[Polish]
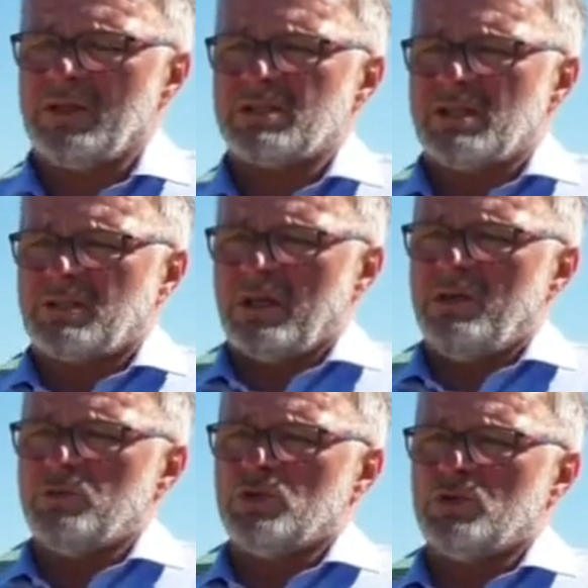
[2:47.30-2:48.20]

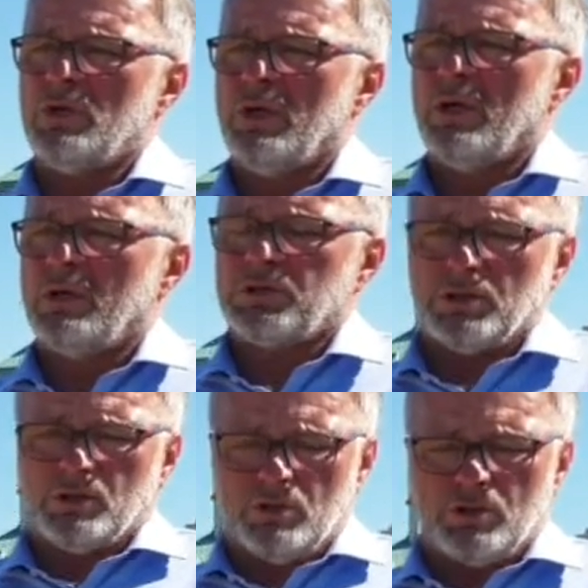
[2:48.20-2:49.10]
GZM-u,
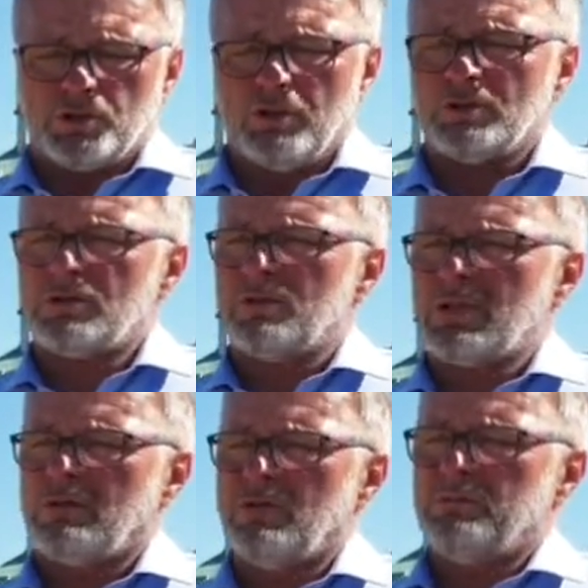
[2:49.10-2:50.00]
czyli
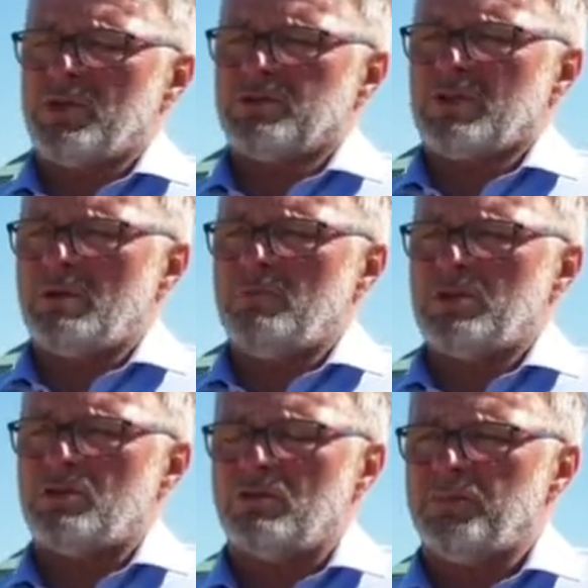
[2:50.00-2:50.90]
Górnośląsko-Zagłębiowskiej
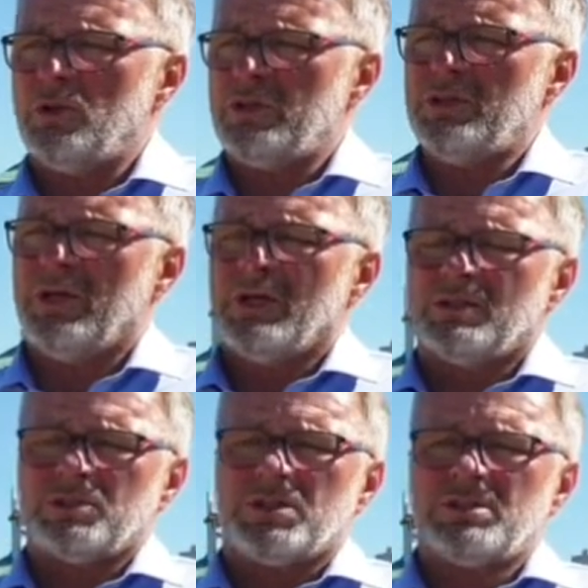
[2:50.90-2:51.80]
Metropolii.
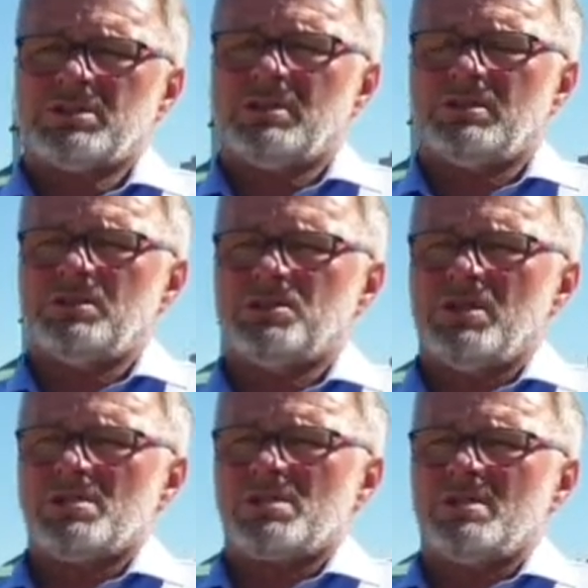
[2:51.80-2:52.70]
Te 600
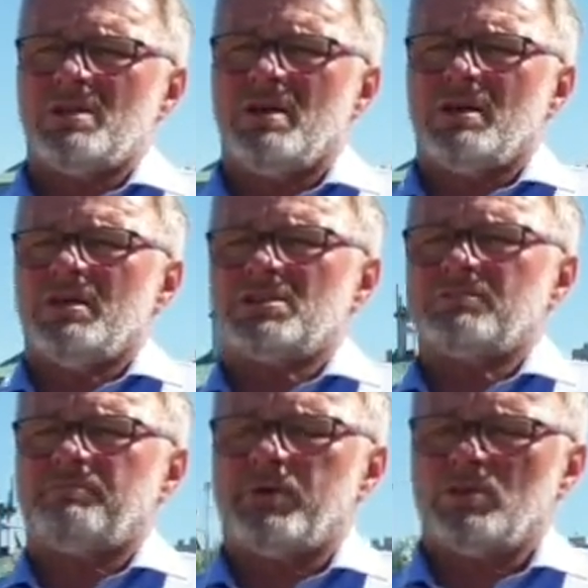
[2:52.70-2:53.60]
tysięcy jest
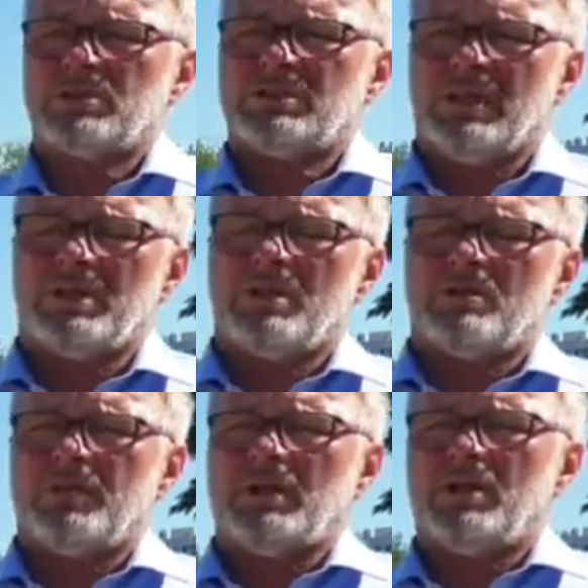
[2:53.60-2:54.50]
wprost
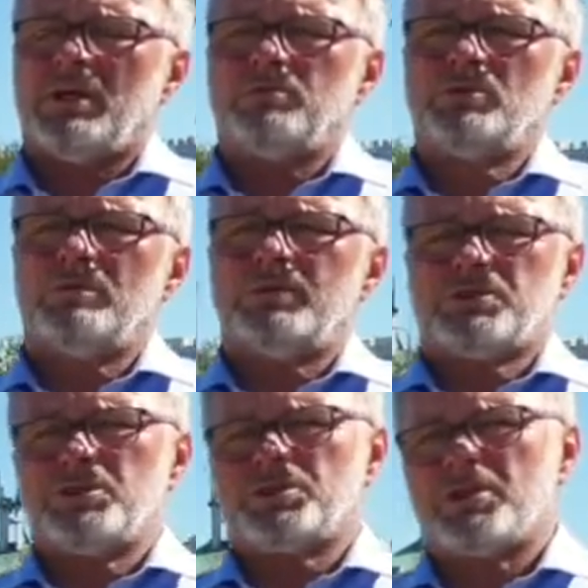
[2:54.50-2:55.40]
nakierowane na budowę
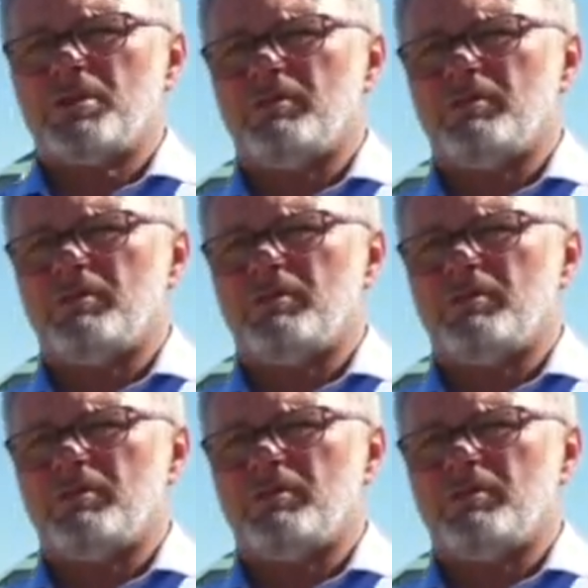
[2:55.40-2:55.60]
ścieżki